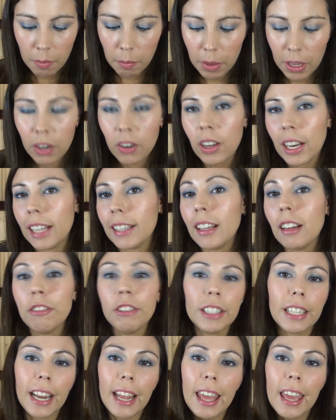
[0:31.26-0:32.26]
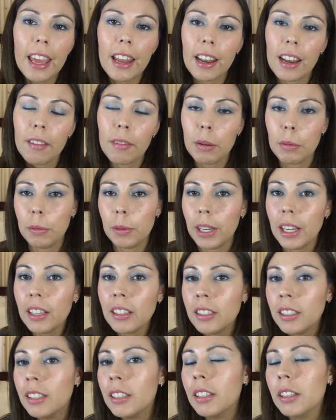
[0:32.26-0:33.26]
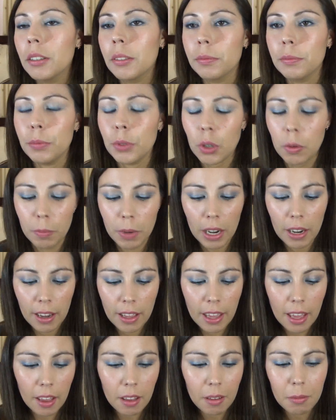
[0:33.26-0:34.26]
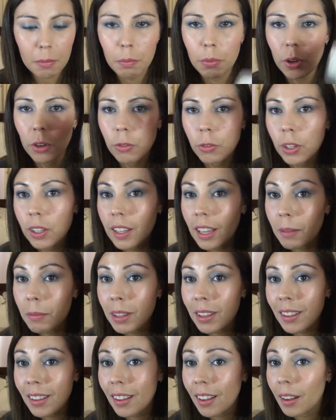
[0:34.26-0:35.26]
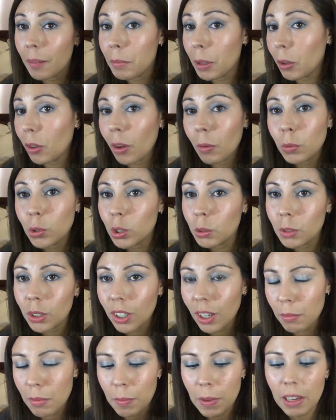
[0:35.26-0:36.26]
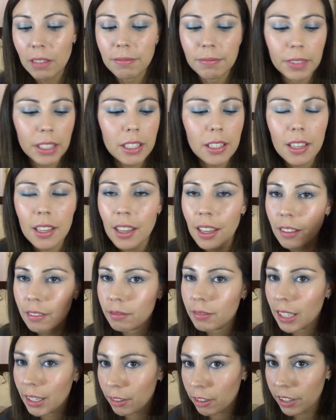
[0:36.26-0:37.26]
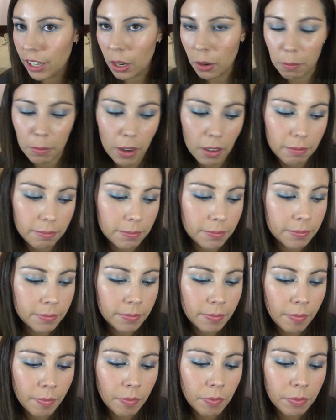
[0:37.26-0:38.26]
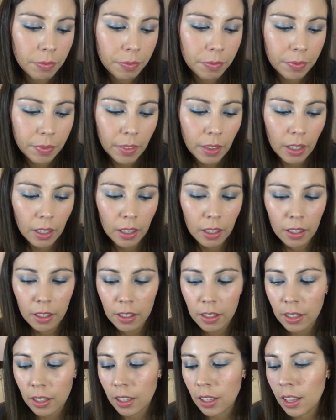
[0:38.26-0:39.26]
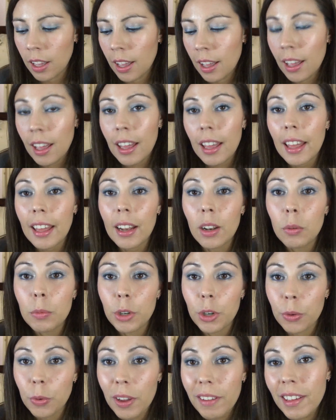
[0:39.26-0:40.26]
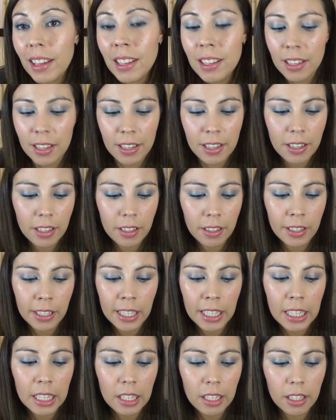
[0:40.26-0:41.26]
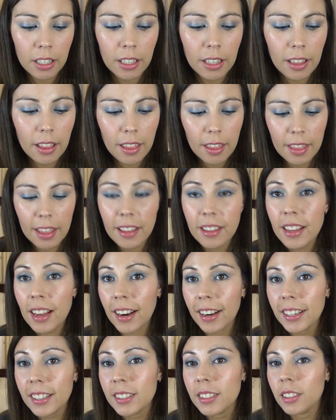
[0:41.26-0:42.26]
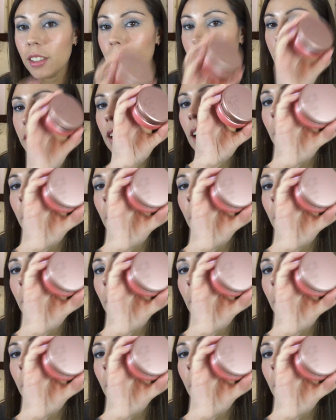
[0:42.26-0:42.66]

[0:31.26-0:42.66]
Pero el atado fue traerla, bla, bla, bla, por comprarla ya. Pero definitivamente me ayuda mucho mejor en mi piel, así que la volvería a comprar. El número 9, The Tarte, los